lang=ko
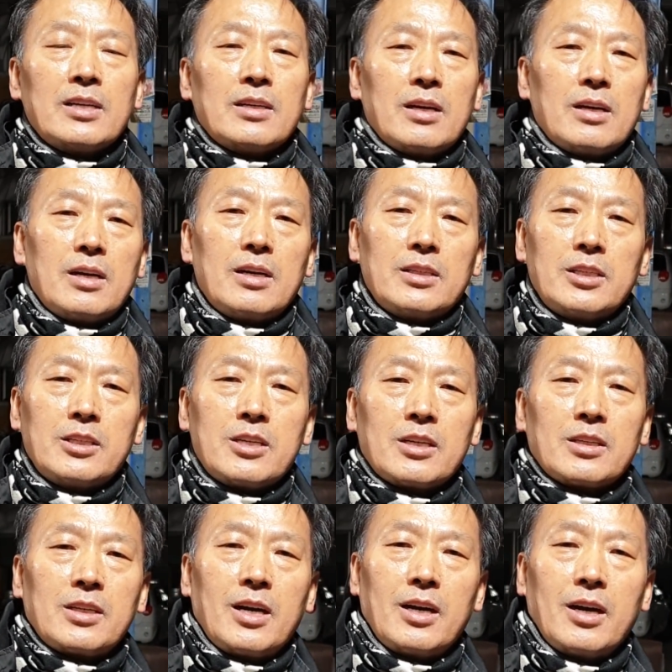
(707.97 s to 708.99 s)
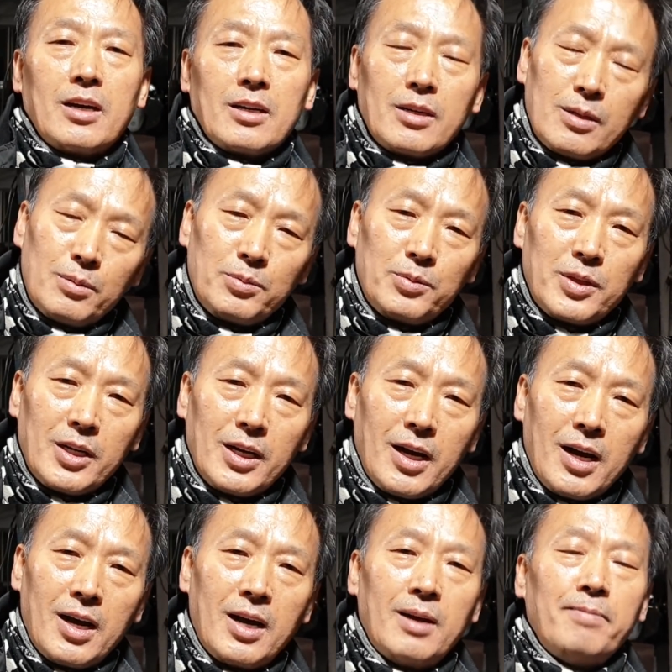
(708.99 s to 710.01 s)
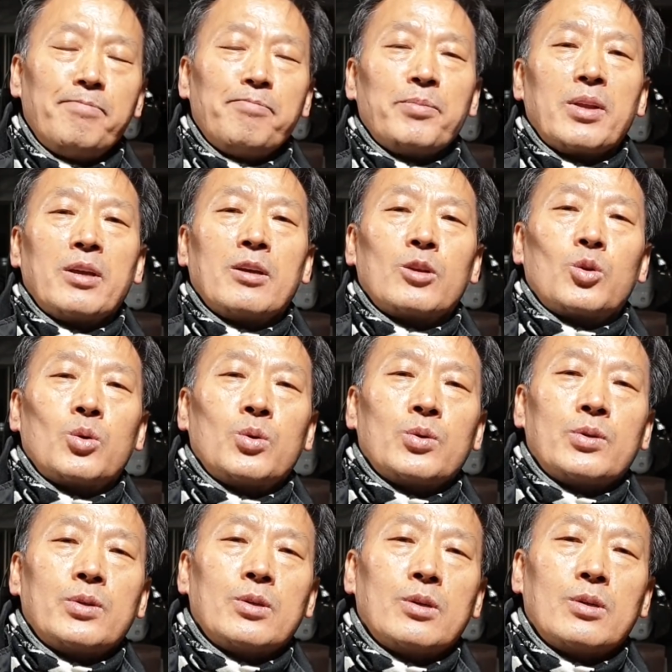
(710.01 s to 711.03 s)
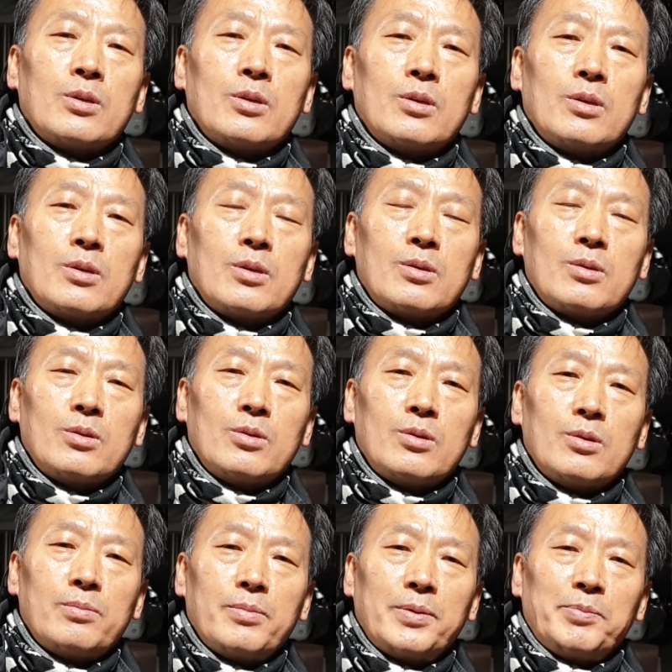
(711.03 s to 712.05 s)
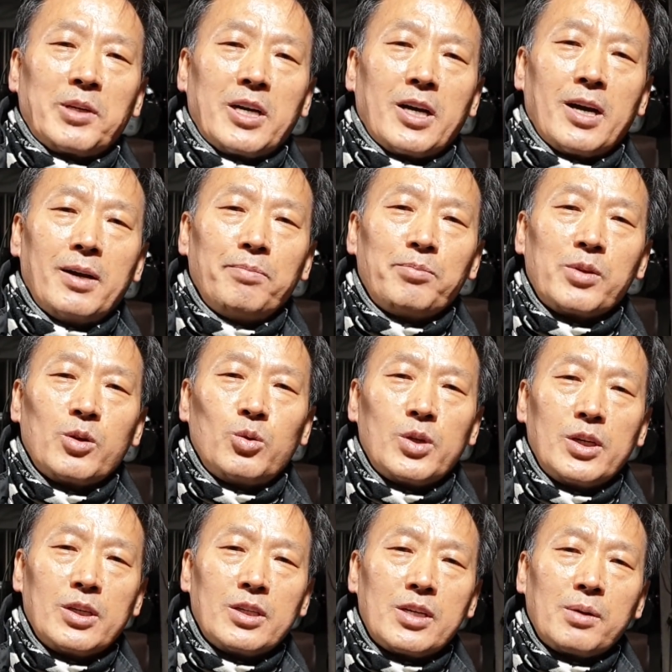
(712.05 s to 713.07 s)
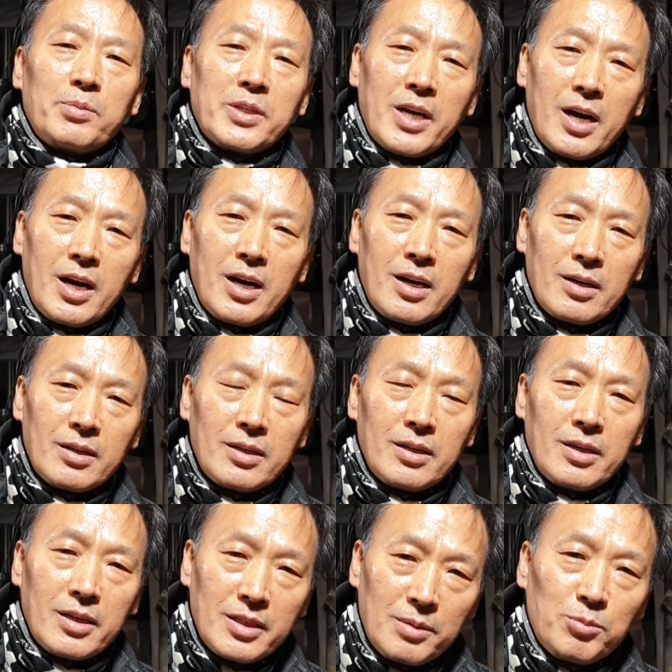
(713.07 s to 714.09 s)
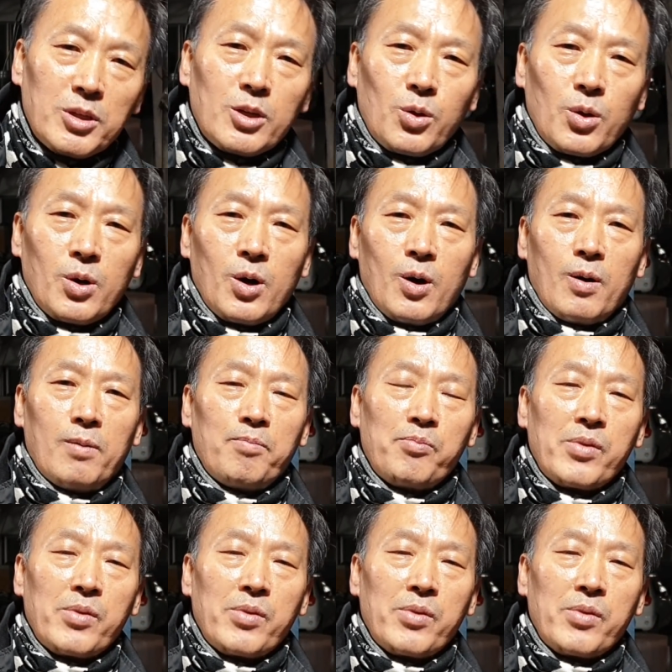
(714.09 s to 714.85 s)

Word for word: 어, 시청자 여러분들이나 또는 그, 그 뭡니까 우리 정비사님들도 어,